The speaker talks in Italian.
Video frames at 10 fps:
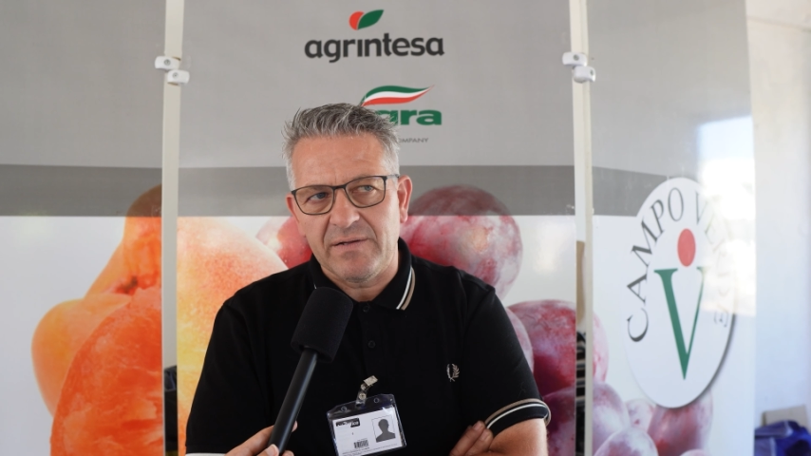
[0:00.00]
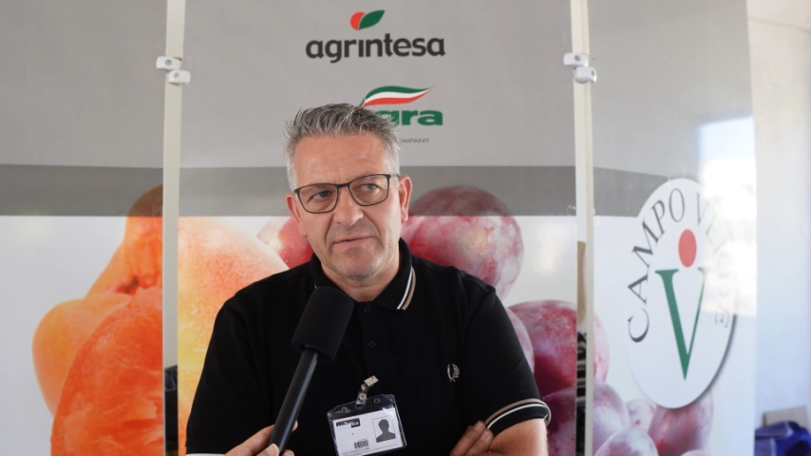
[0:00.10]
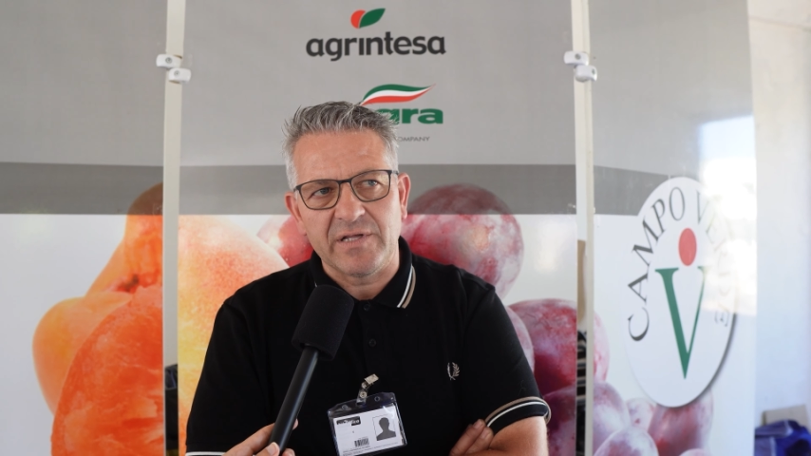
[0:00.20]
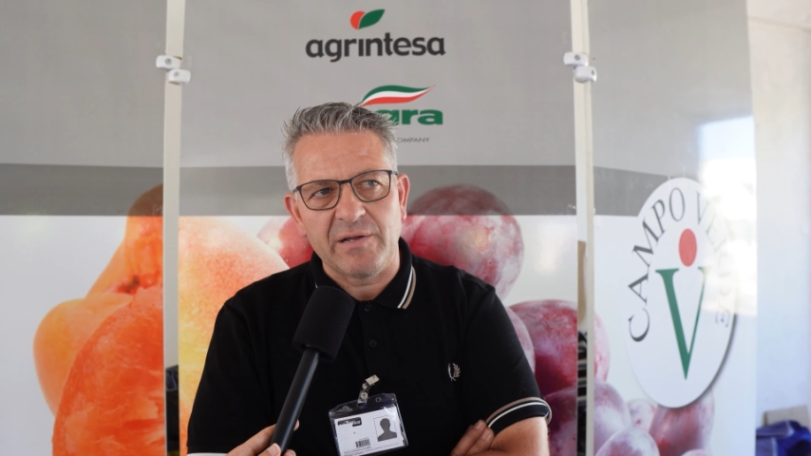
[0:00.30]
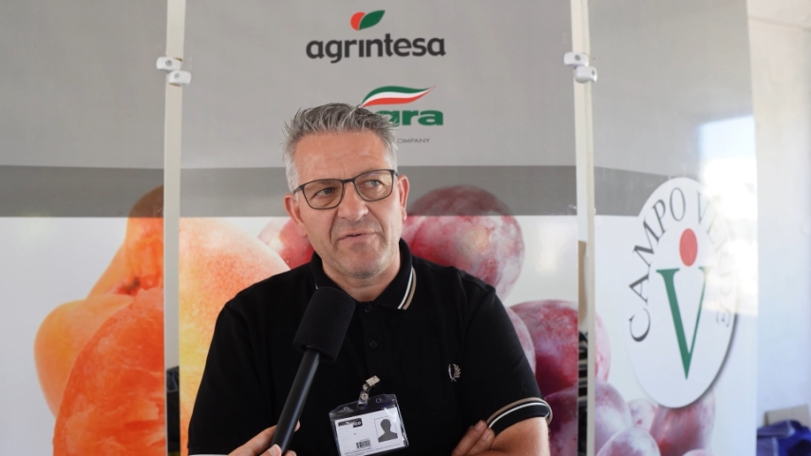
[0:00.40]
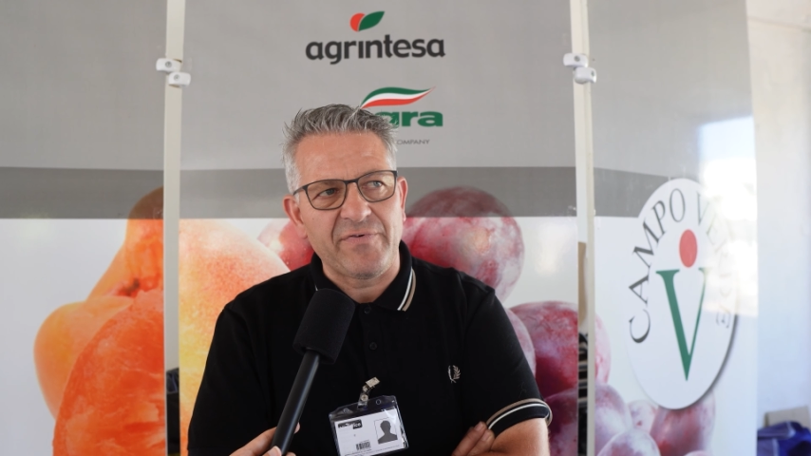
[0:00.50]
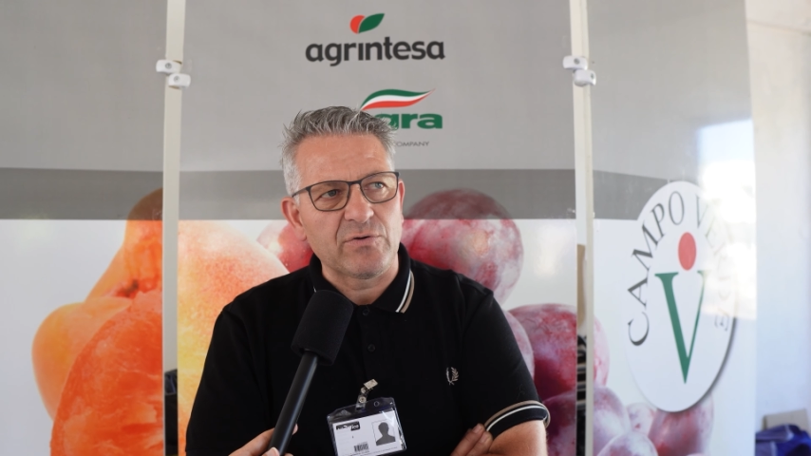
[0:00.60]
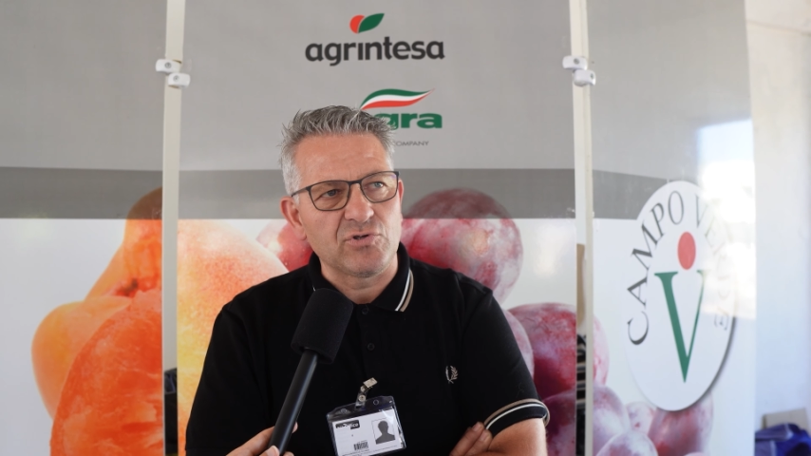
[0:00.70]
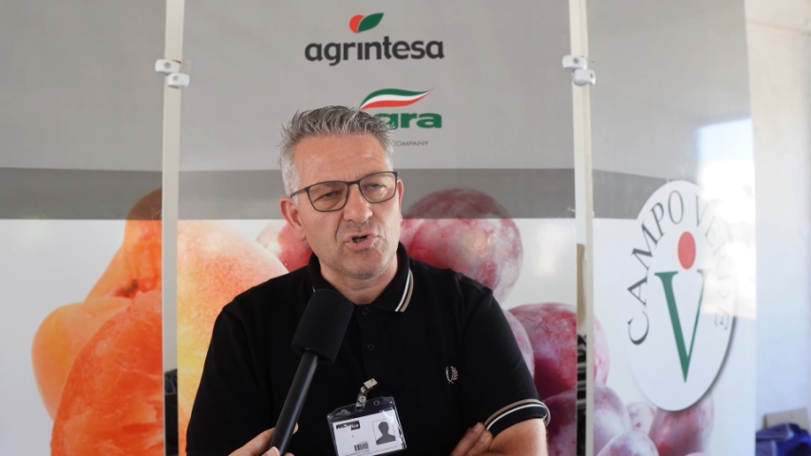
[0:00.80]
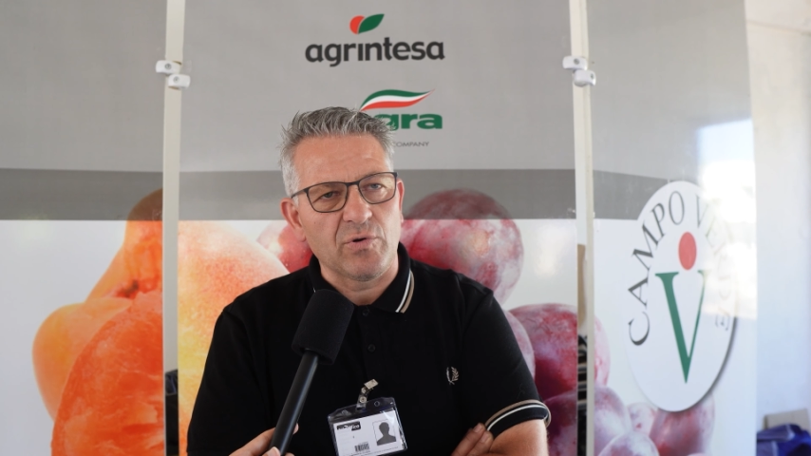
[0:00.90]
andremo a fare
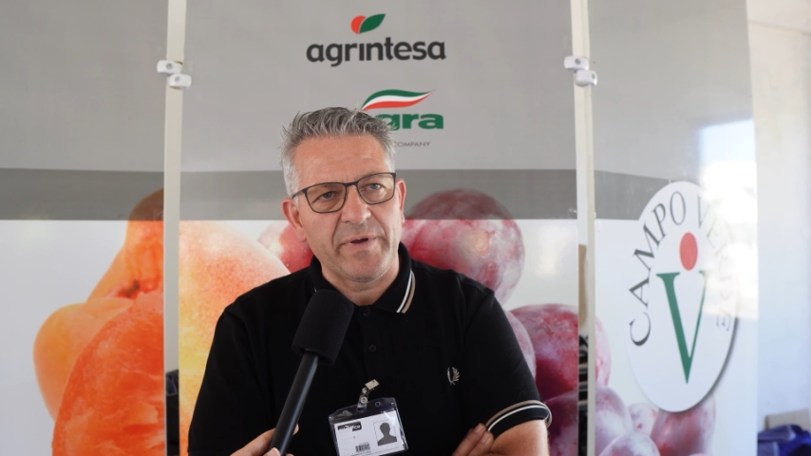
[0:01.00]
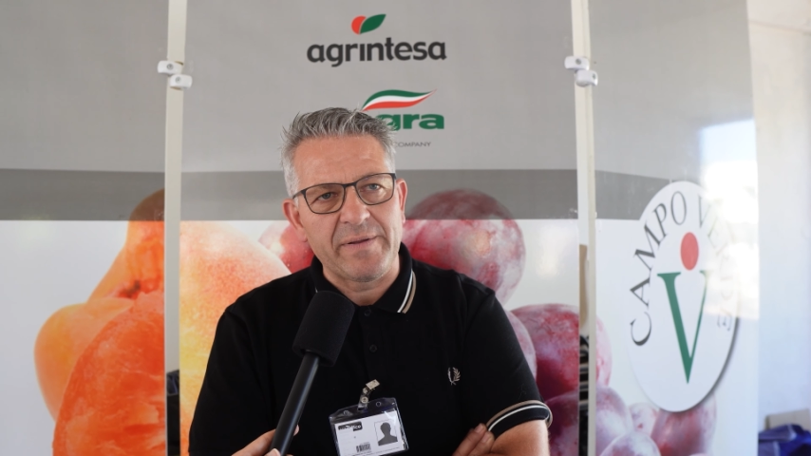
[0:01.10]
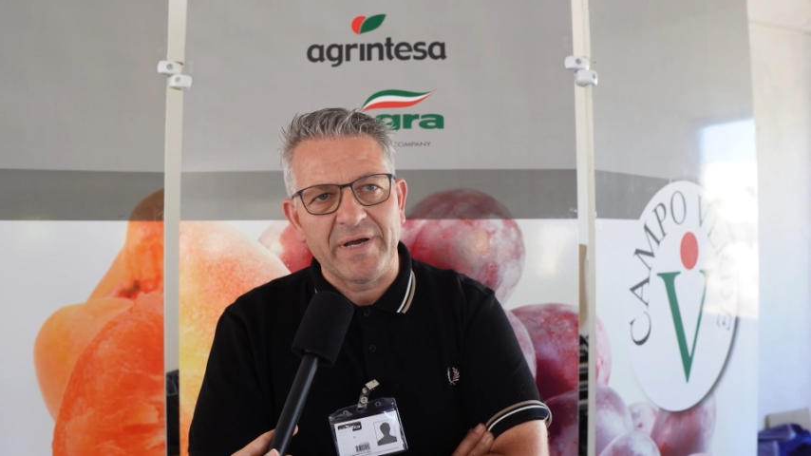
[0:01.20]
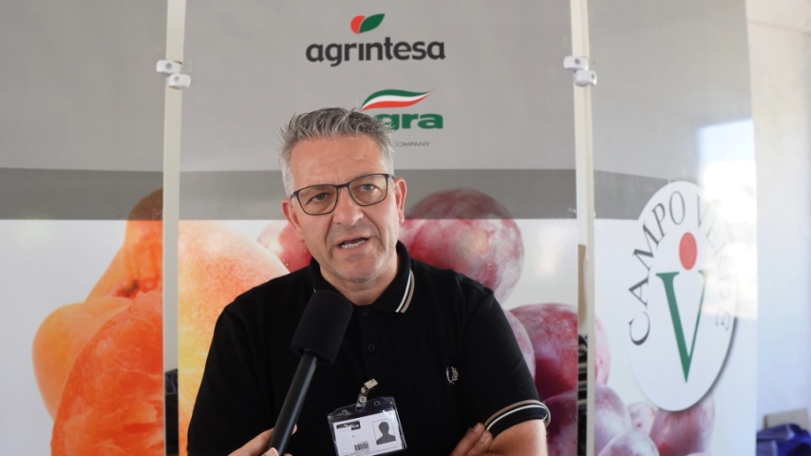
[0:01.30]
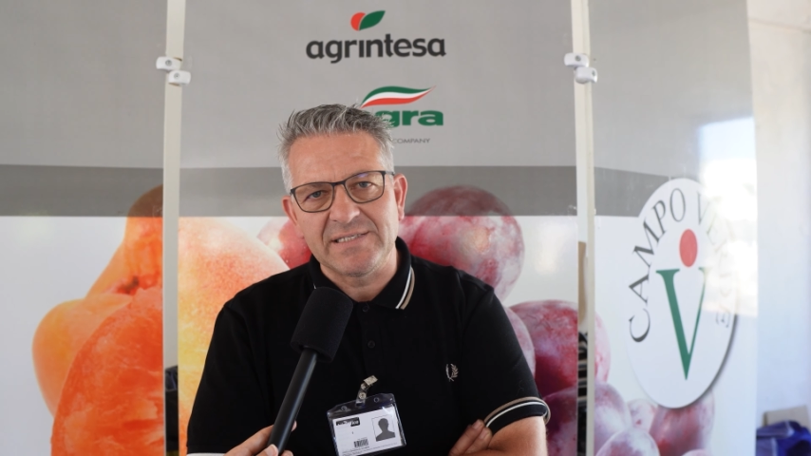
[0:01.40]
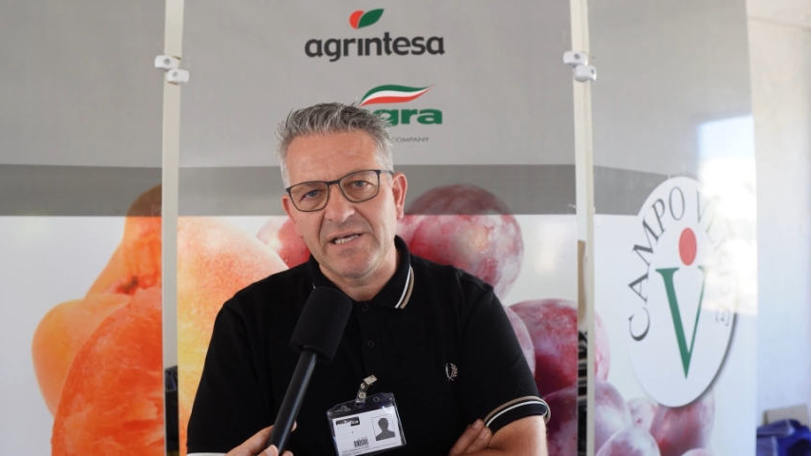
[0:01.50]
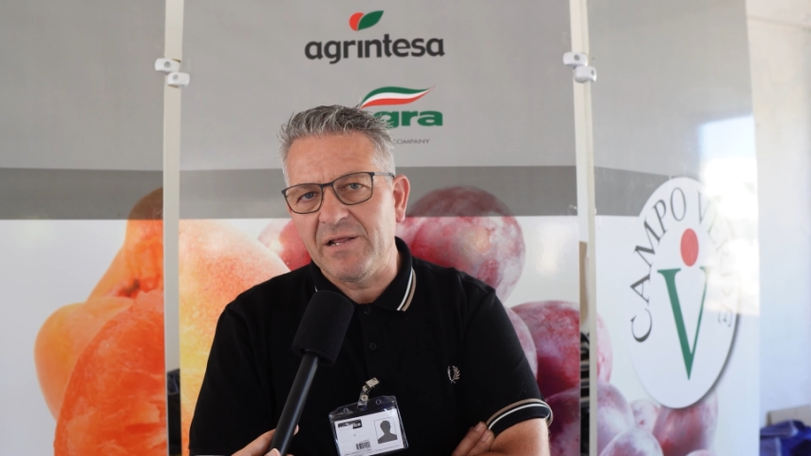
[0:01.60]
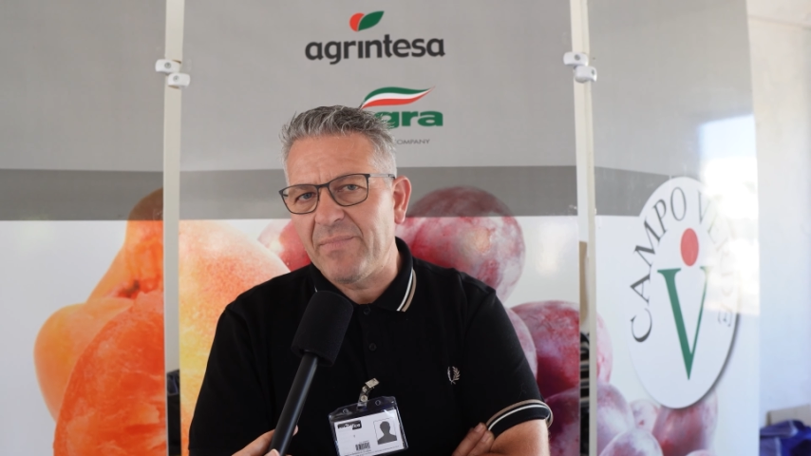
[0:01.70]
un giro per i magazzini